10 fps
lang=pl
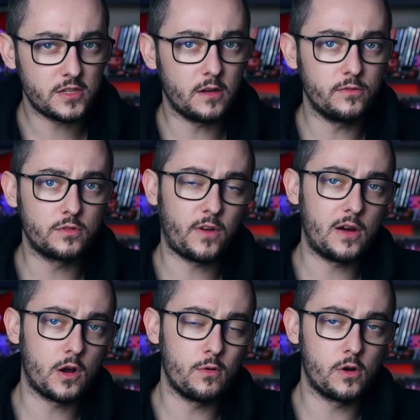znowu trwa
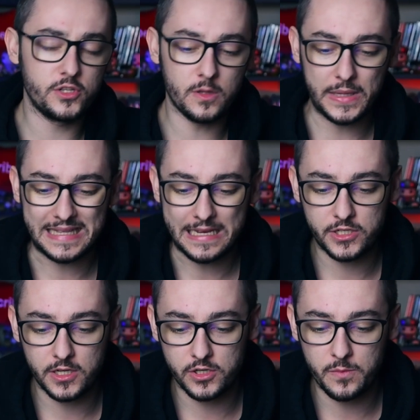około godziny
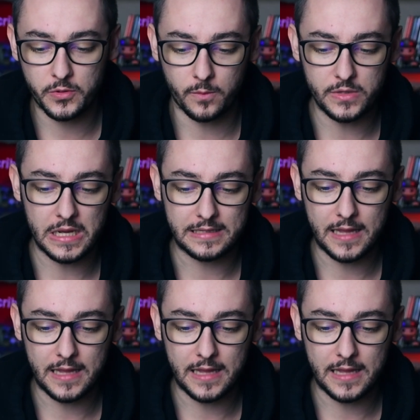15, czyli podobnie jak